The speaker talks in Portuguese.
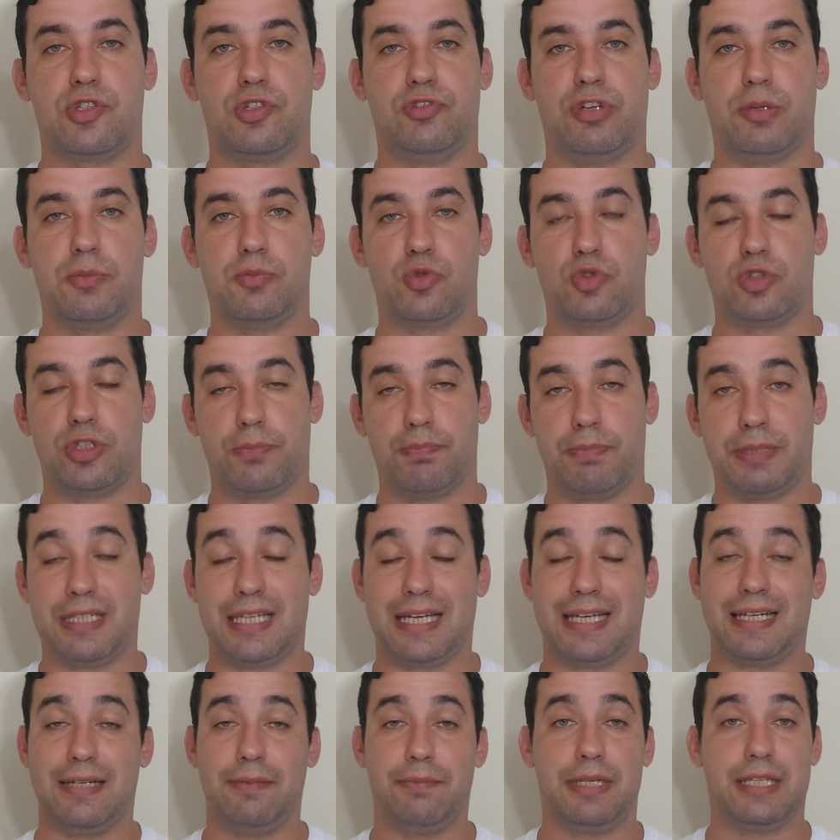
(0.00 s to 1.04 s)
tivemos o GP
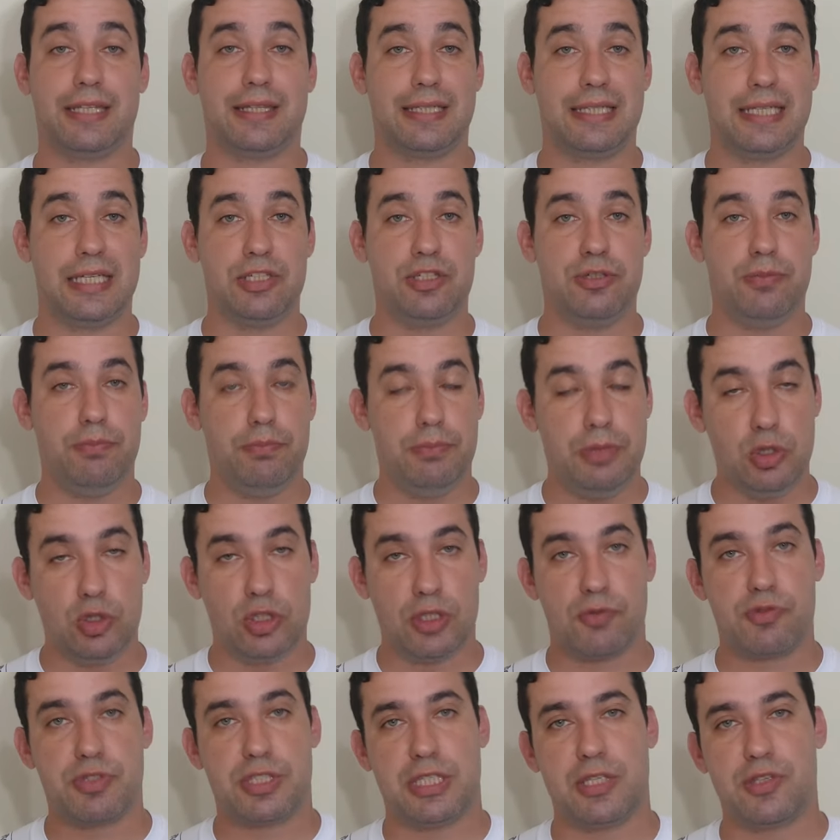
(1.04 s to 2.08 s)
da Grã-Bretanha de
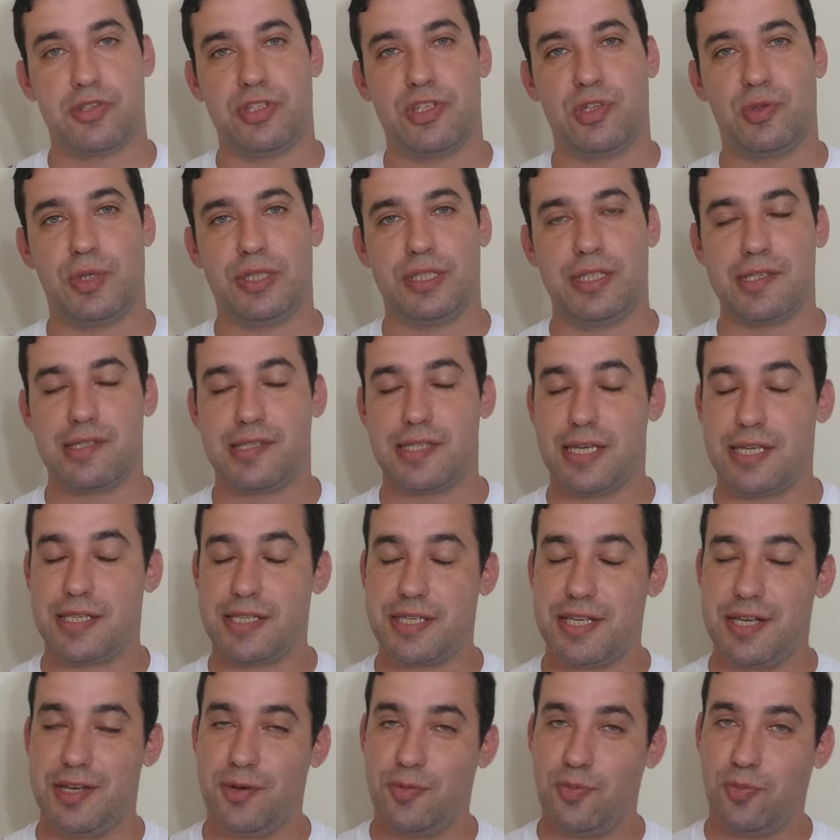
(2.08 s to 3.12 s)

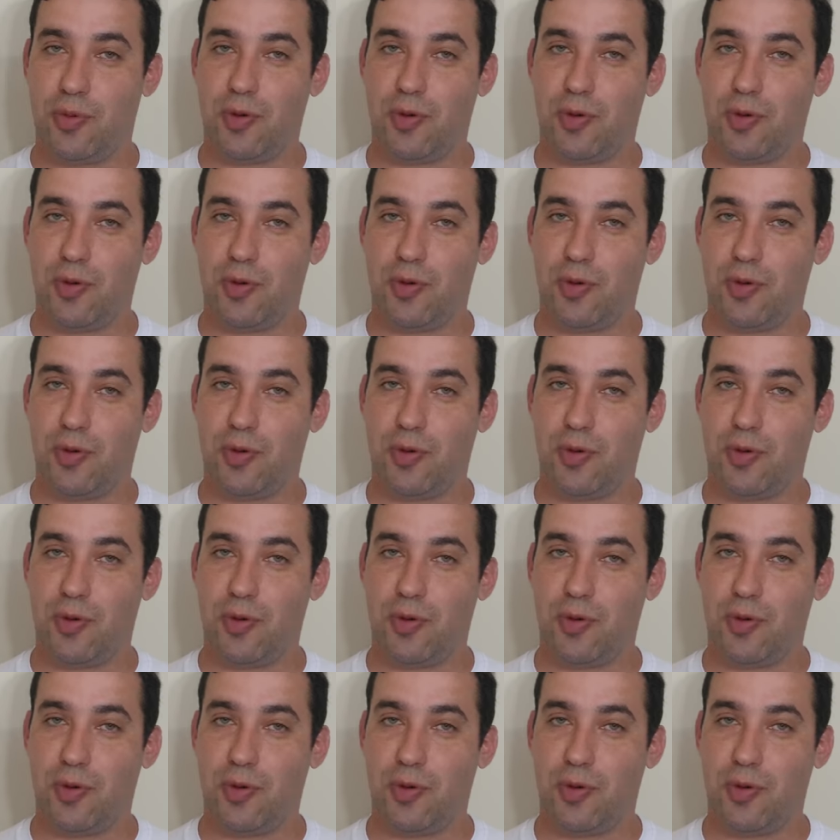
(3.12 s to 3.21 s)
1956,